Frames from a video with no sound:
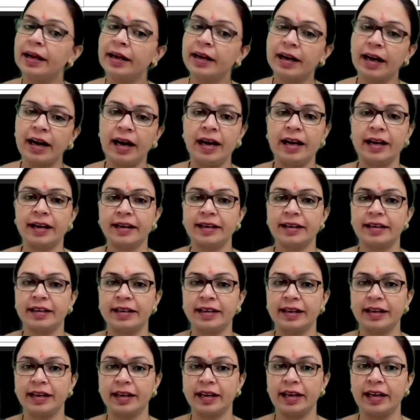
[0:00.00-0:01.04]
कहाँ कट
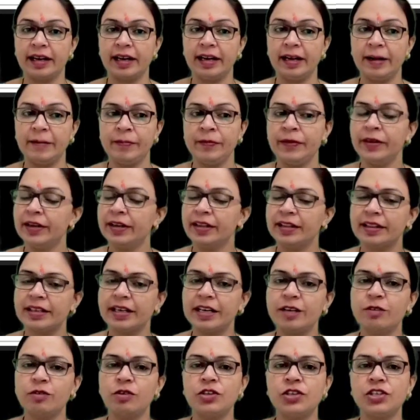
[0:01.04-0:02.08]
कर रहा है
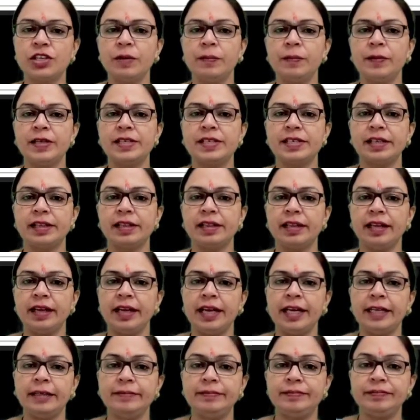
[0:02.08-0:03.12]
थर्ड क्वेश्चन पर चलते
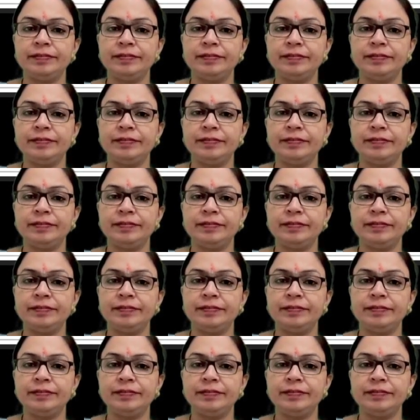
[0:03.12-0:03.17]
हैं